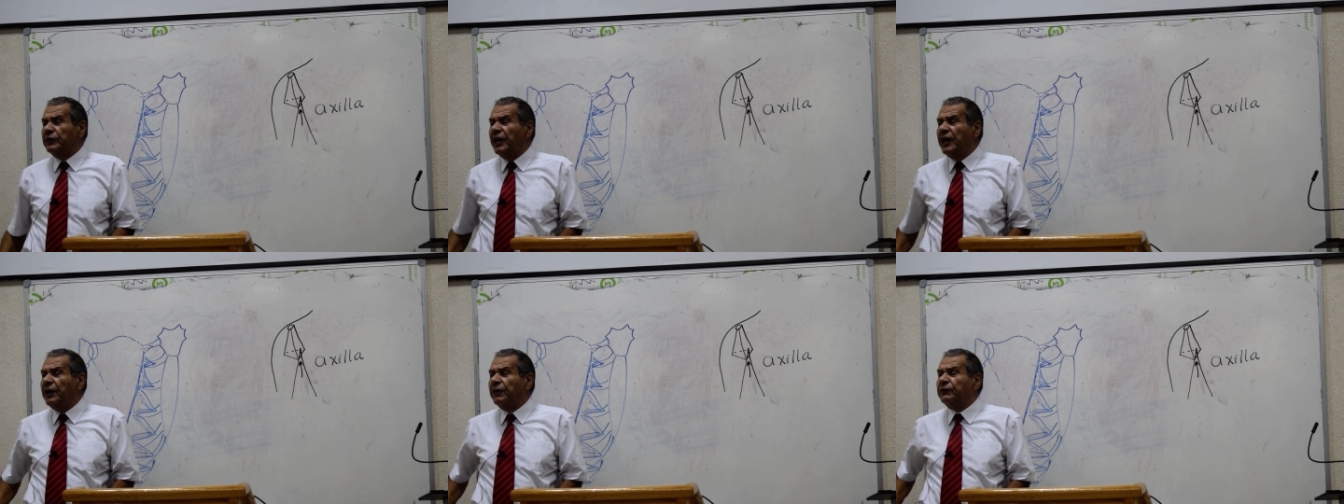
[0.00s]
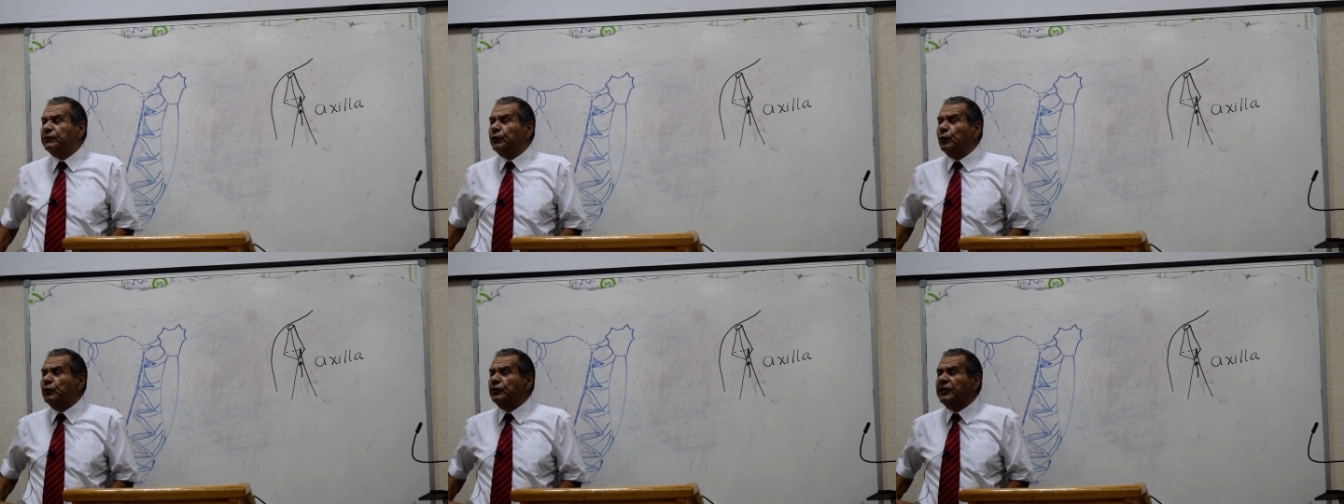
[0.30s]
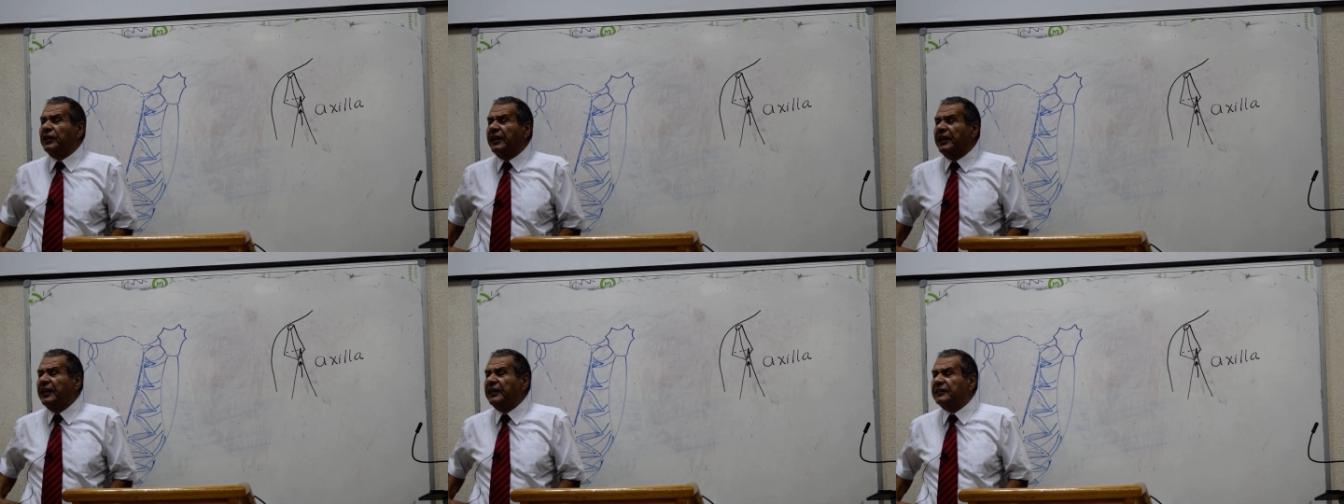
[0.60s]
نيرف تو
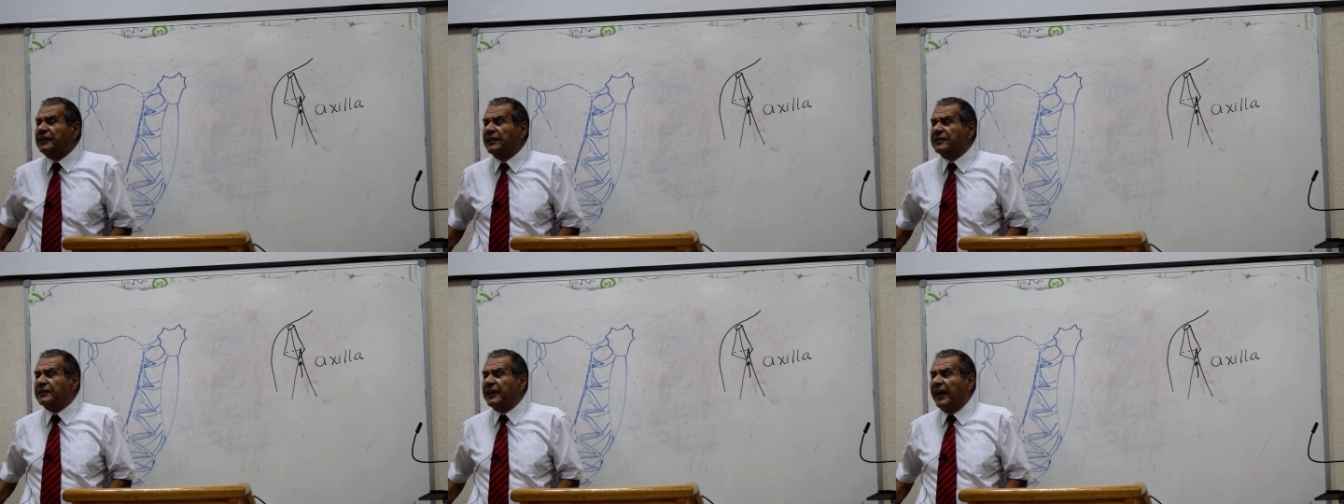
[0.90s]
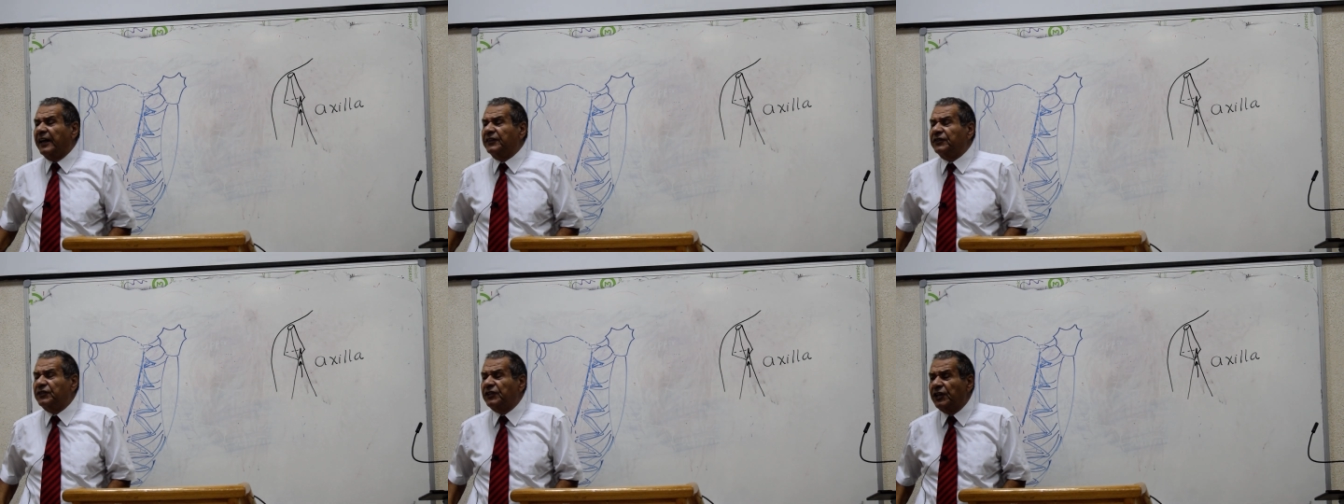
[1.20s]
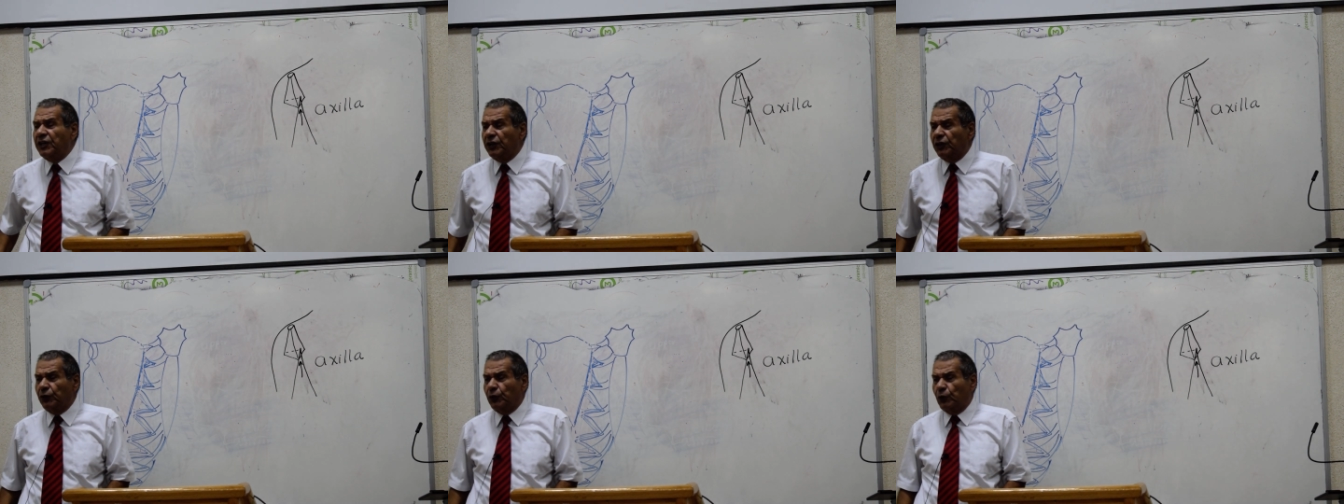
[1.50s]
سيريتاس
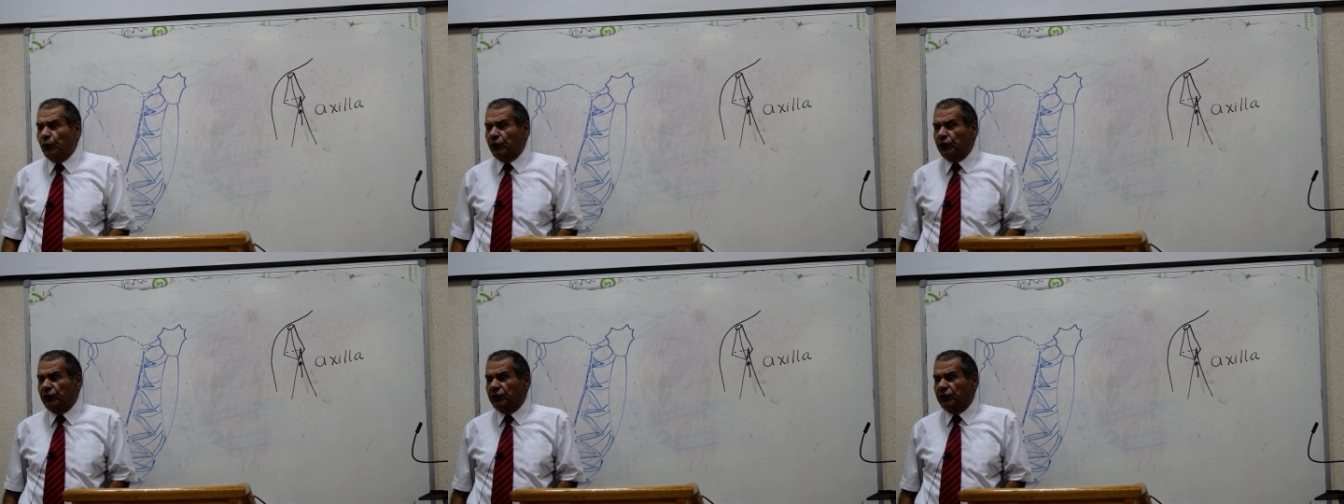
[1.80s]
انتيريور